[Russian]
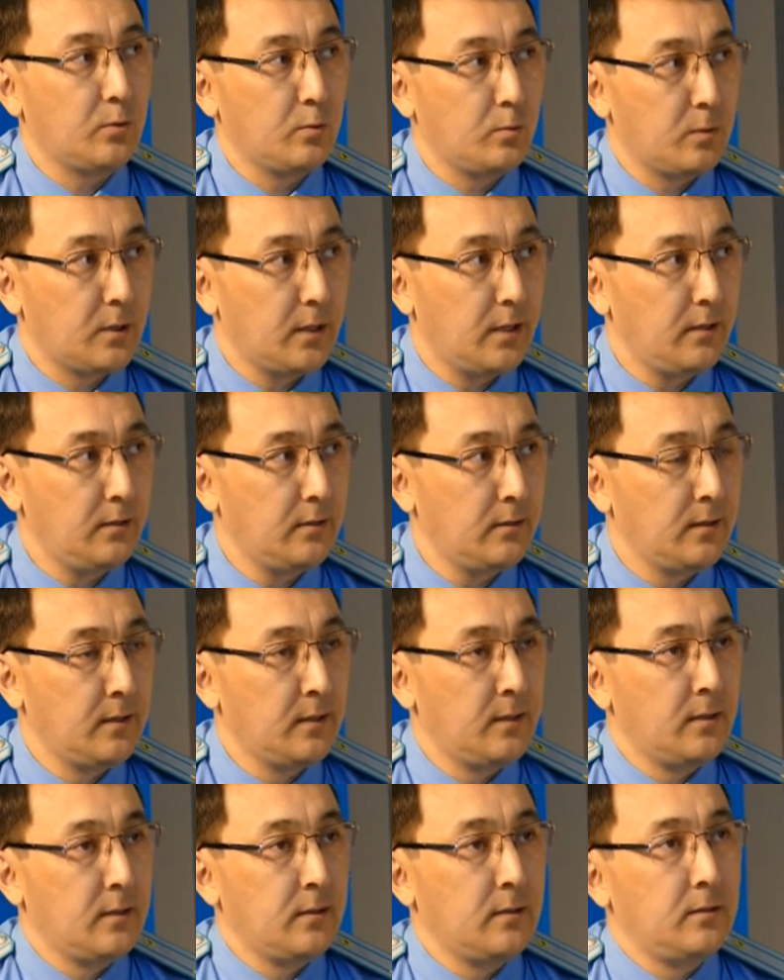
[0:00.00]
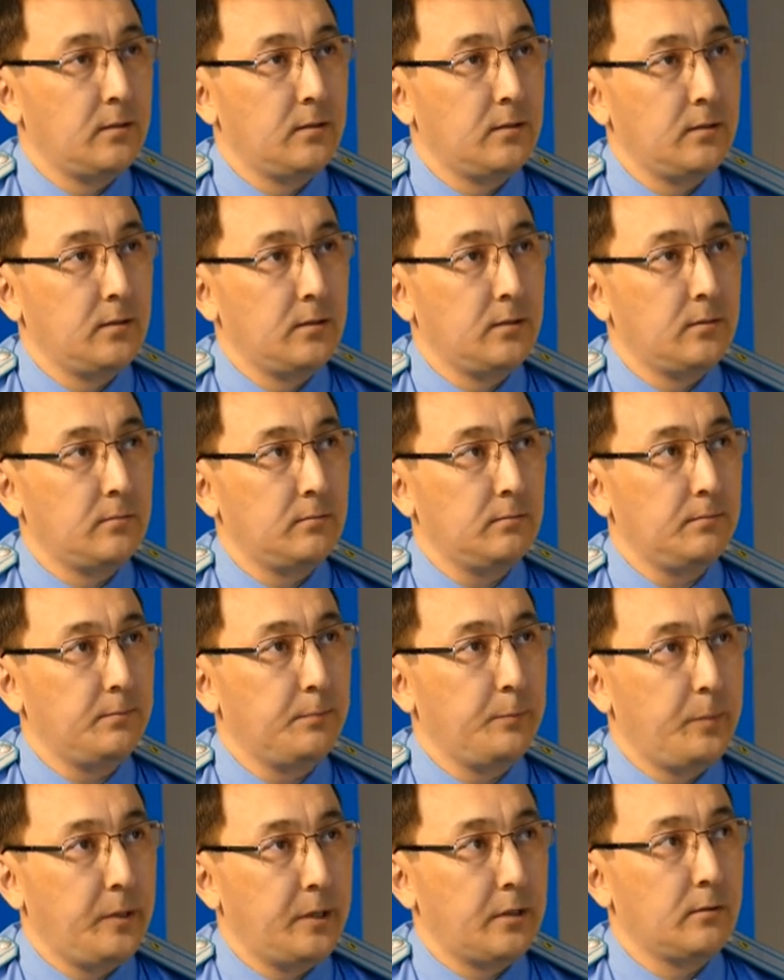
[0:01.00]
убрали, и
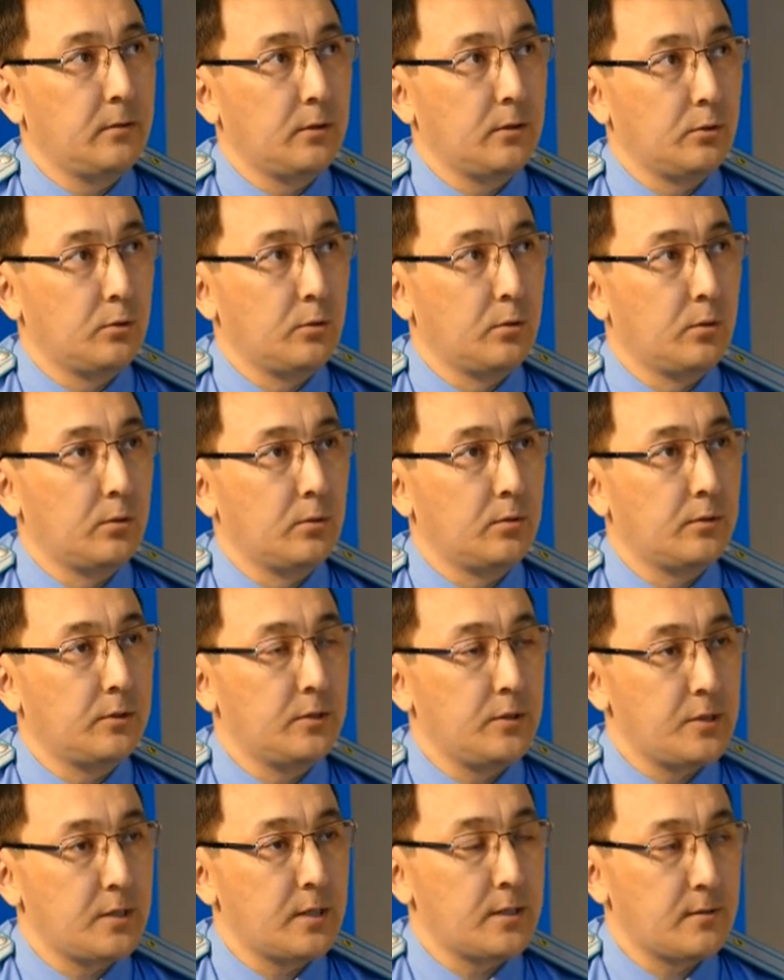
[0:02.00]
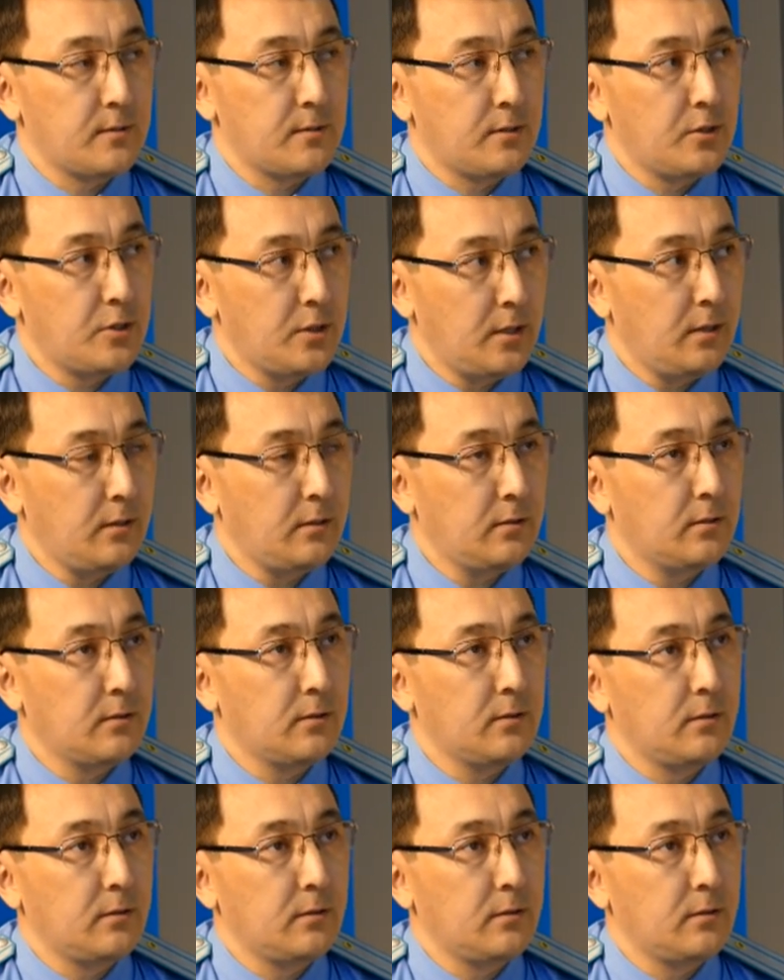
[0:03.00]
первый, кто сейчас встречает,